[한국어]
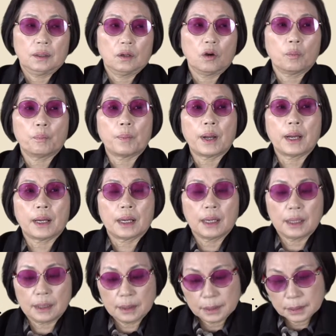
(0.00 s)

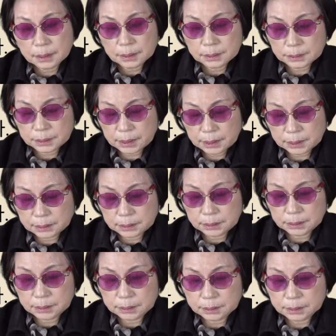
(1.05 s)
오빠가 그,
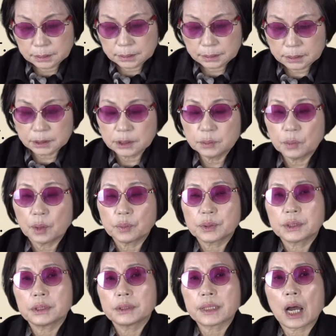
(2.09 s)
그
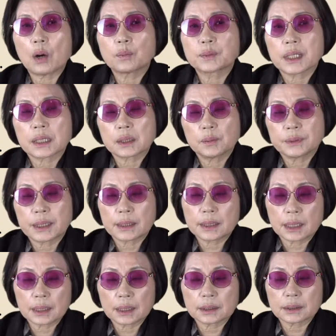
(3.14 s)
끊임없이 사업 자금을
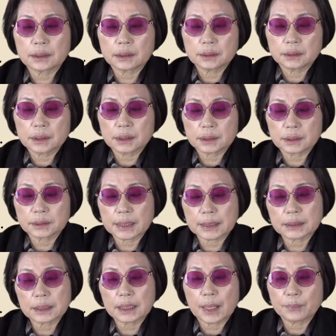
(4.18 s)
대달라 그러는 데서
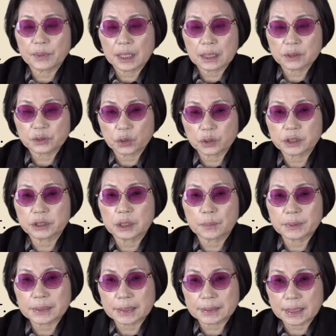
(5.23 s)
자기가 감당할 수 없기
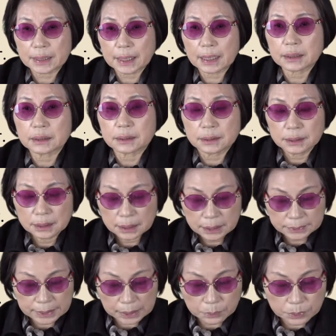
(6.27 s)
때문에 자살하는
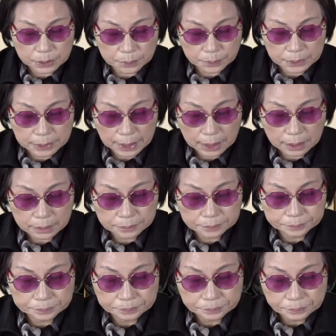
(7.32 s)
장면입니다.
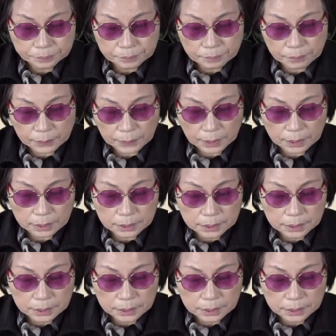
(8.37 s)
음,